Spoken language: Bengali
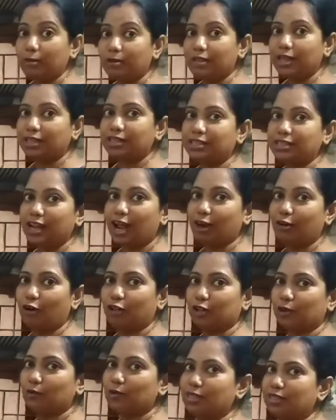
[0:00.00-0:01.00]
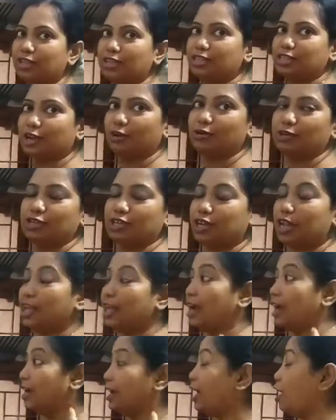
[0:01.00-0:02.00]
ঘেমে যাচ্ছি না কথা বলতে ইচ্ছা করছে না
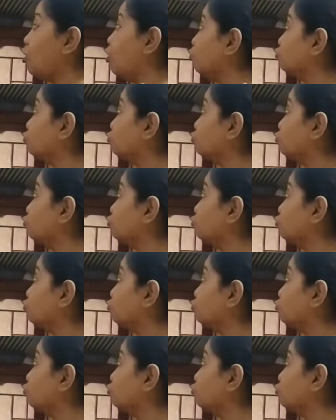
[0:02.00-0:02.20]
এখানটায়